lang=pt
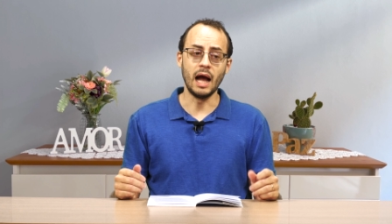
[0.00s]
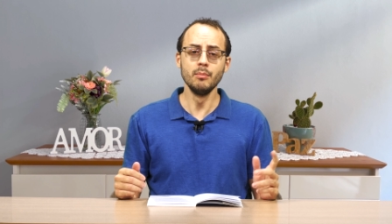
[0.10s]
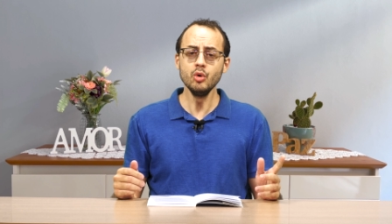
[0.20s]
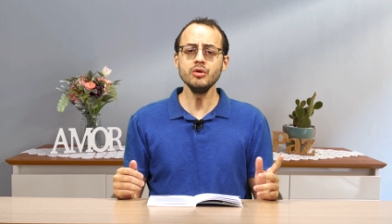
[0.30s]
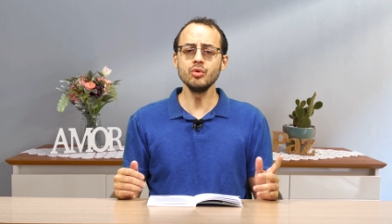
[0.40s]
Há
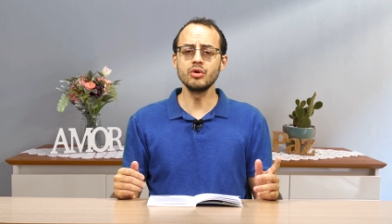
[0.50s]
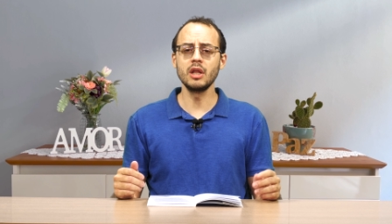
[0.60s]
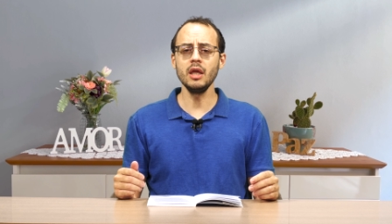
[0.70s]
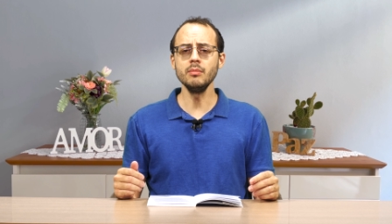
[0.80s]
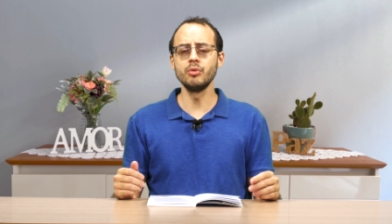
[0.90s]
muito
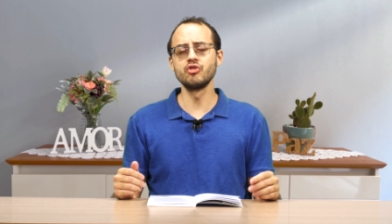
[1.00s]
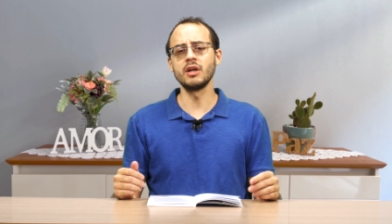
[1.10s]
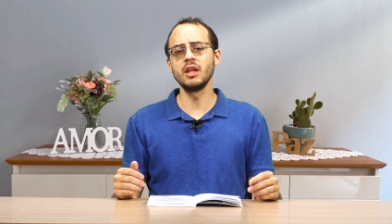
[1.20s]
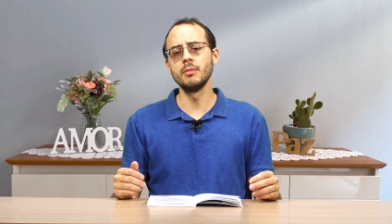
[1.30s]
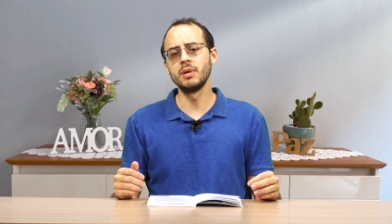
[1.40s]
tempo eu
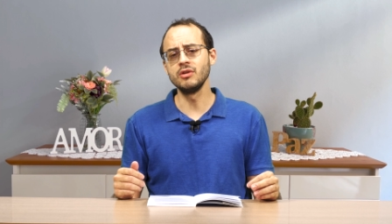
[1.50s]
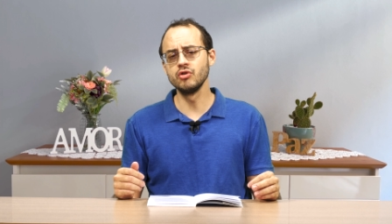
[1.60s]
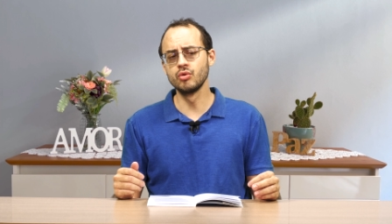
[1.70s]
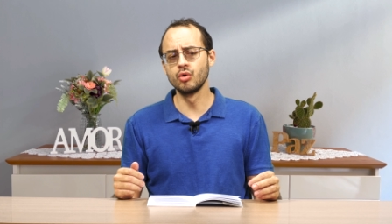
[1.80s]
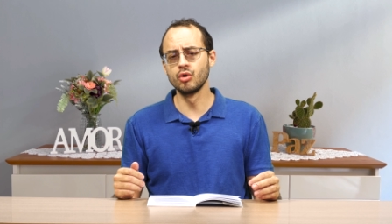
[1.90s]
já tenho
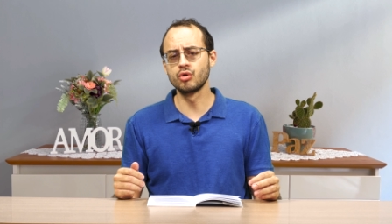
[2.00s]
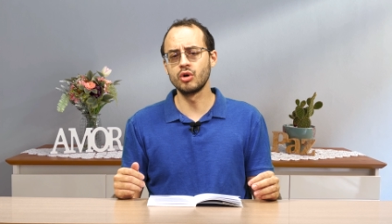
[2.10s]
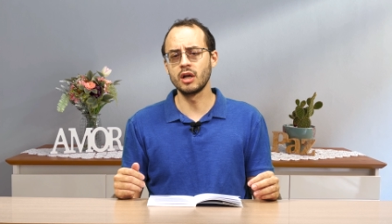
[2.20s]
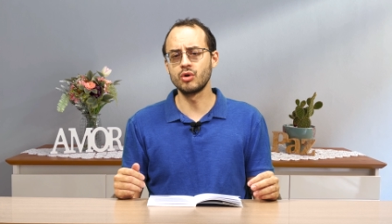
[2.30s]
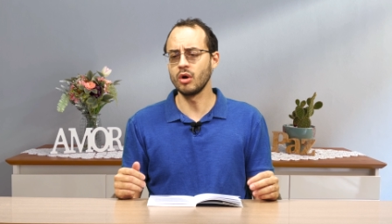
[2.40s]
aprendido com o
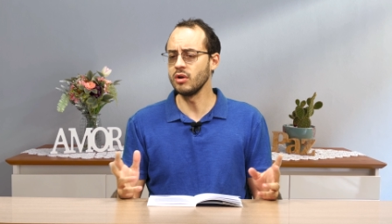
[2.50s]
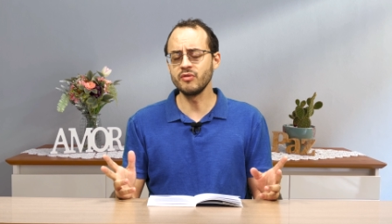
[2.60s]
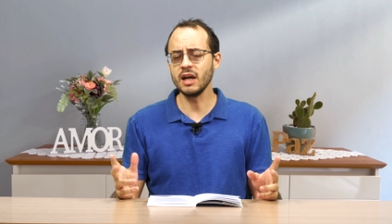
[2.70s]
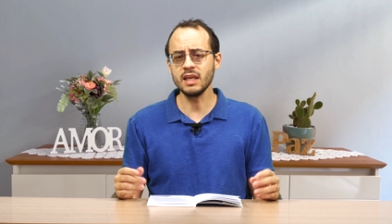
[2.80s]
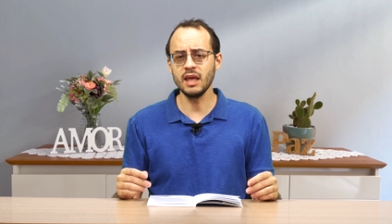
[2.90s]
doutor Adroaldo a
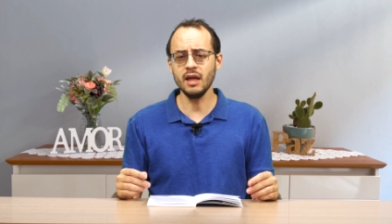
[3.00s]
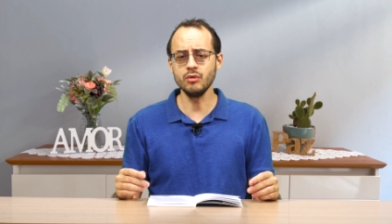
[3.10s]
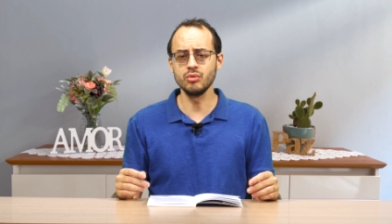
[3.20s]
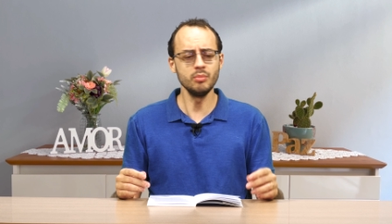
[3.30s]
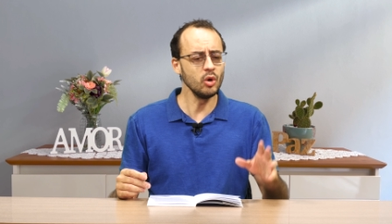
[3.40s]
ficar
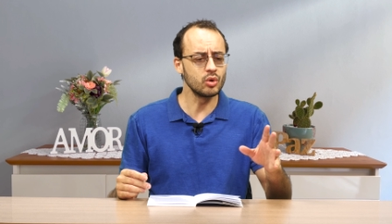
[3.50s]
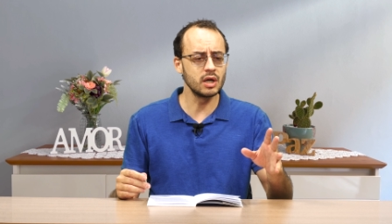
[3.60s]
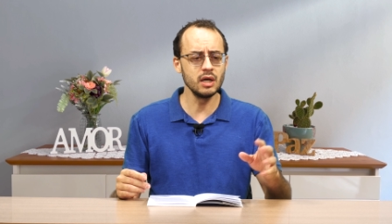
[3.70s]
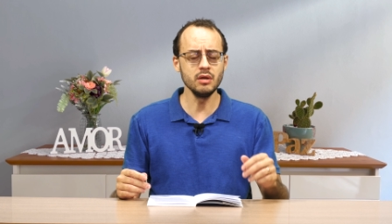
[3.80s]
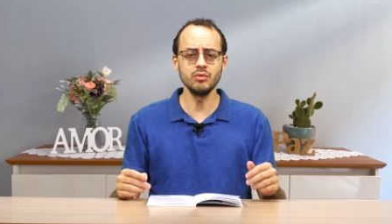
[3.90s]
quieto, no meu
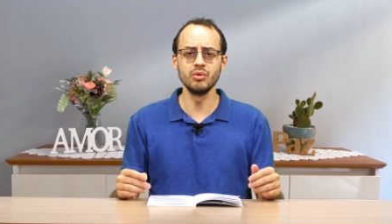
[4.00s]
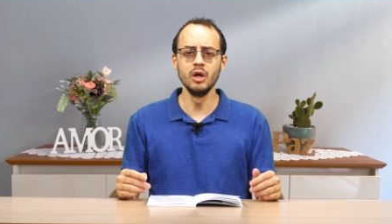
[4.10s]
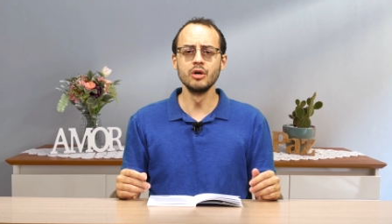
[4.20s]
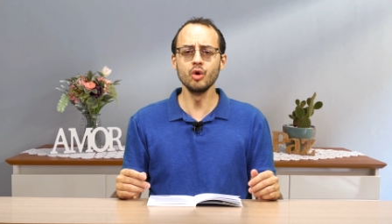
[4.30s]
canto.